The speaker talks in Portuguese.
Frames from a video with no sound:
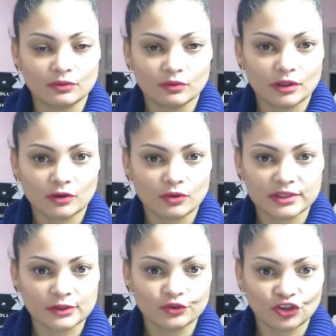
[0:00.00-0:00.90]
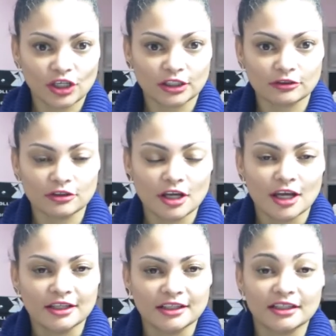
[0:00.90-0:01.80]
Uma coisa do gênero.
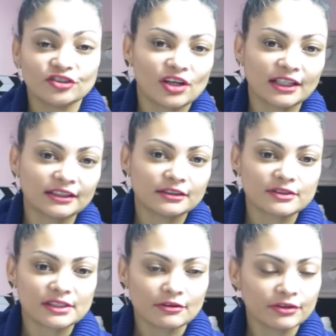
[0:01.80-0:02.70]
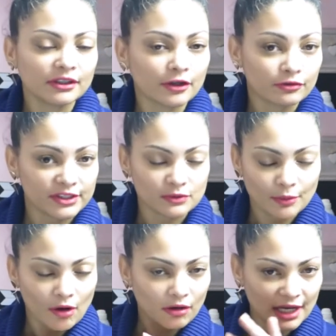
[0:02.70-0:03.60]
E eles lá tentando se defender, eu fiz uma
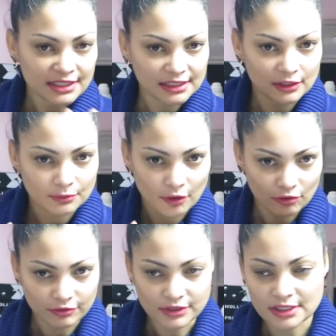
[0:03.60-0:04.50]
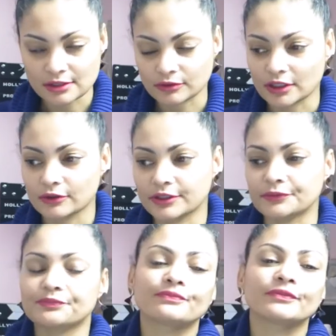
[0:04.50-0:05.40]
maior casinha, uma maior confusão na hora.
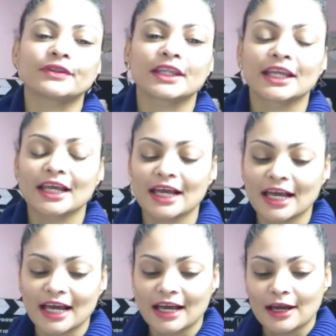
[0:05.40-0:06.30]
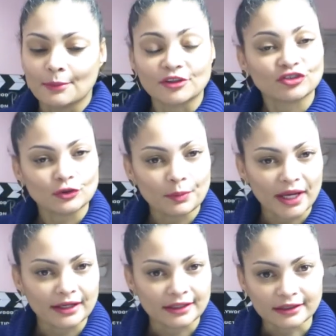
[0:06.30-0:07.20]
Mas tudo
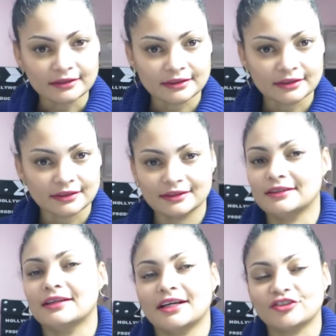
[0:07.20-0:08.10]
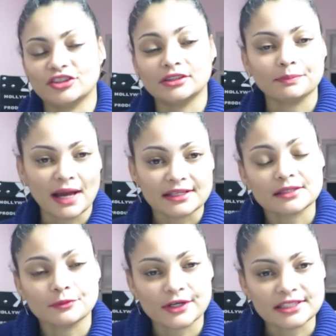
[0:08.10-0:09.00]
bem, né? A gente
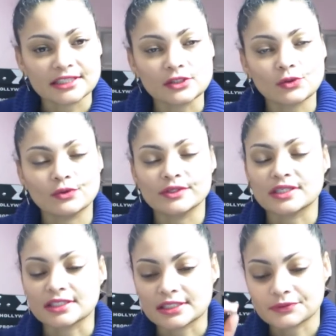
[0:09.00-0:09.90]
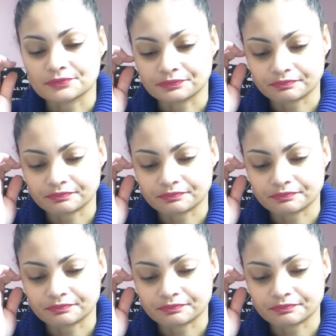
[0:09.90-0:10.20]
passa por essas coisas.